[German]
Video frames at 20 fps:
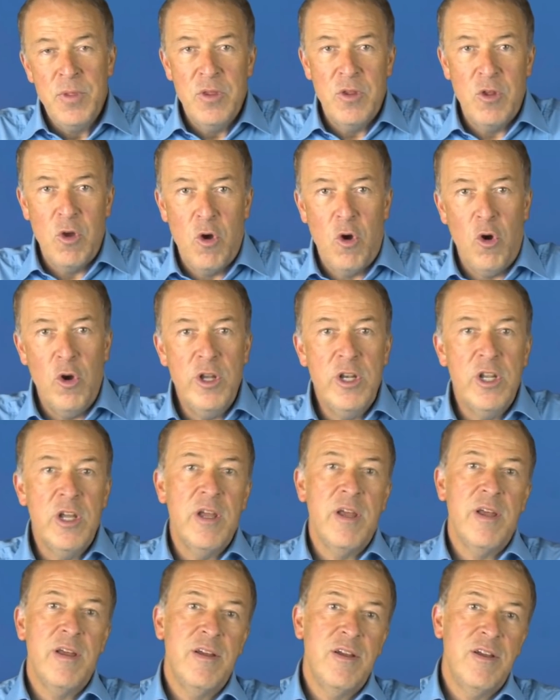Doch
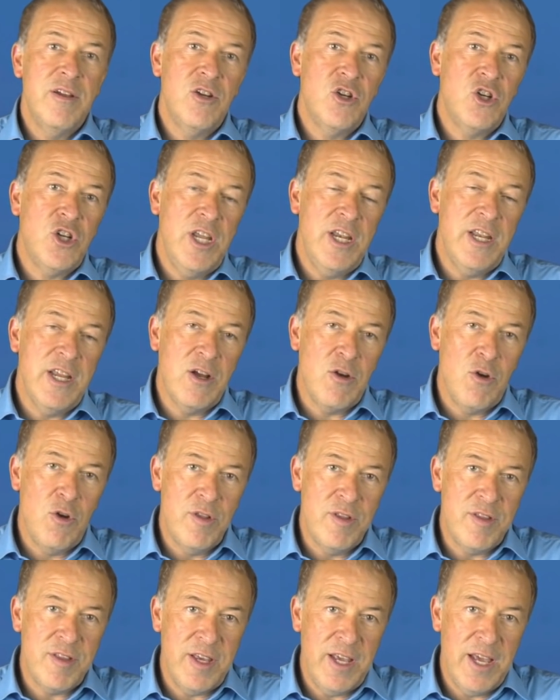heute äh, steht der
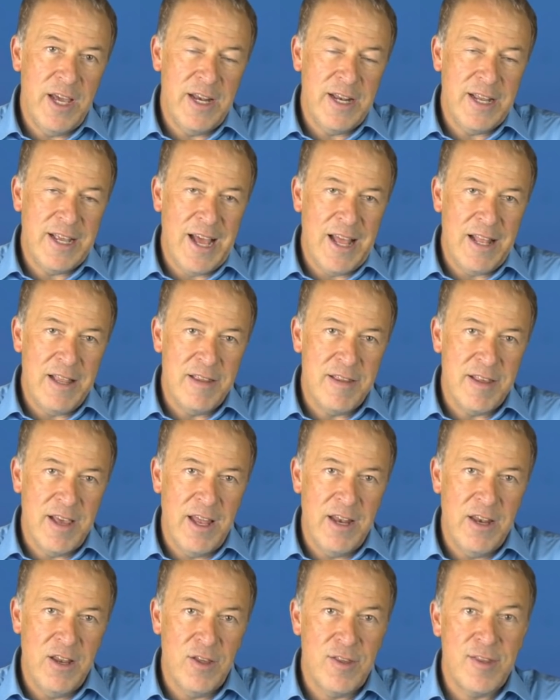Konzern ganz
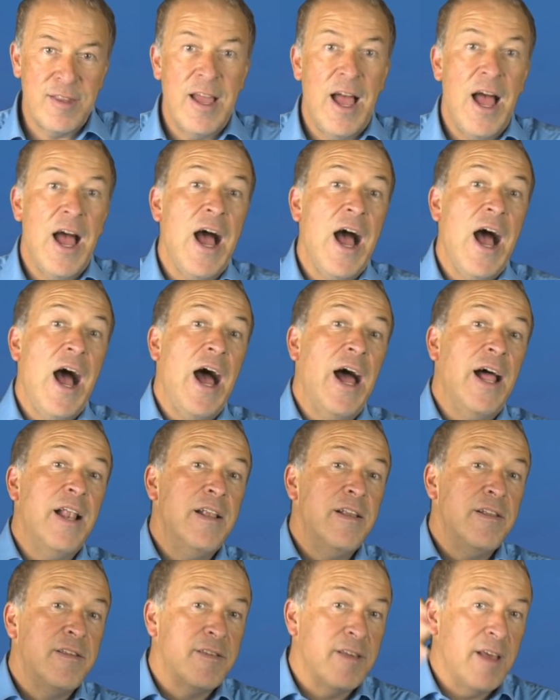anders da
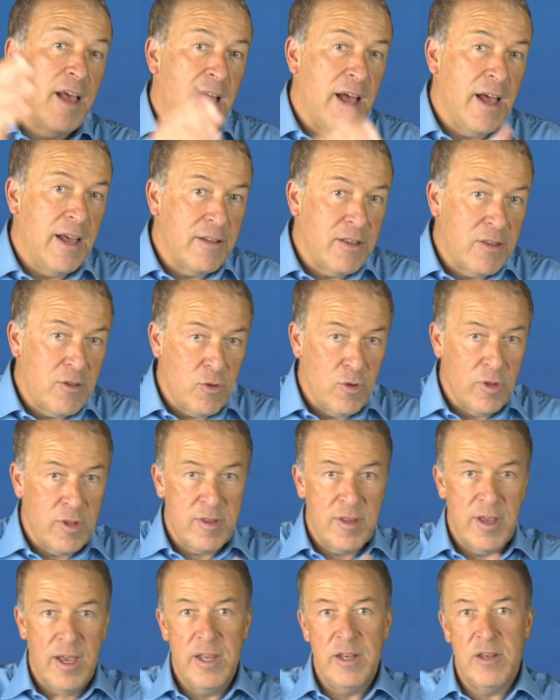als zur
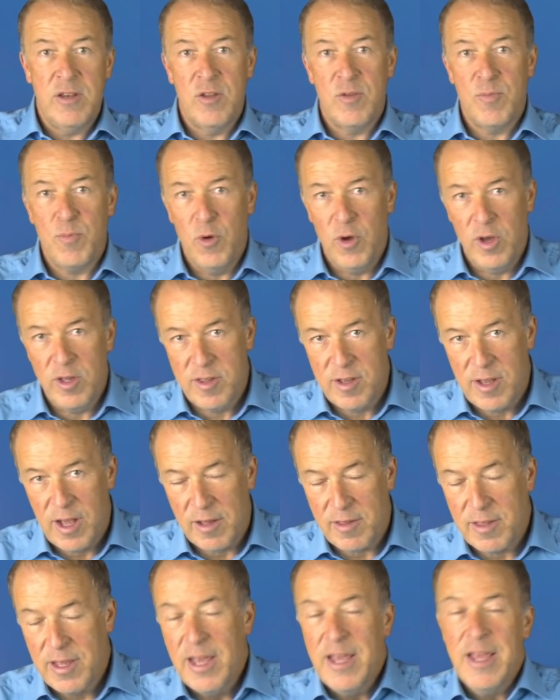Zeit des
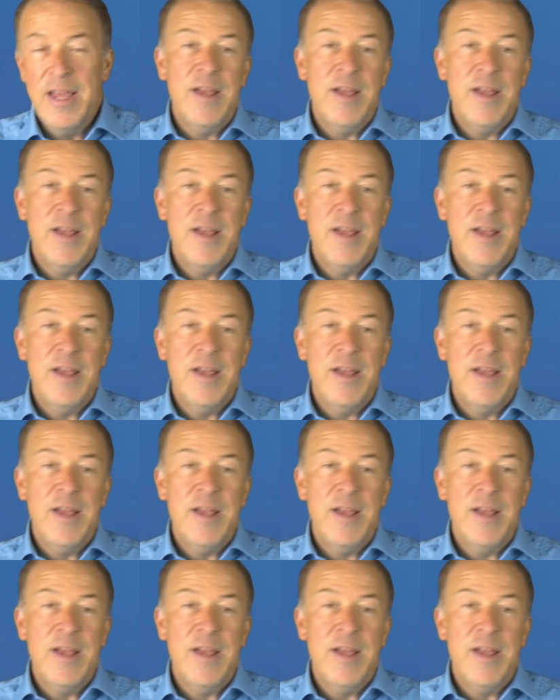Börsengangs.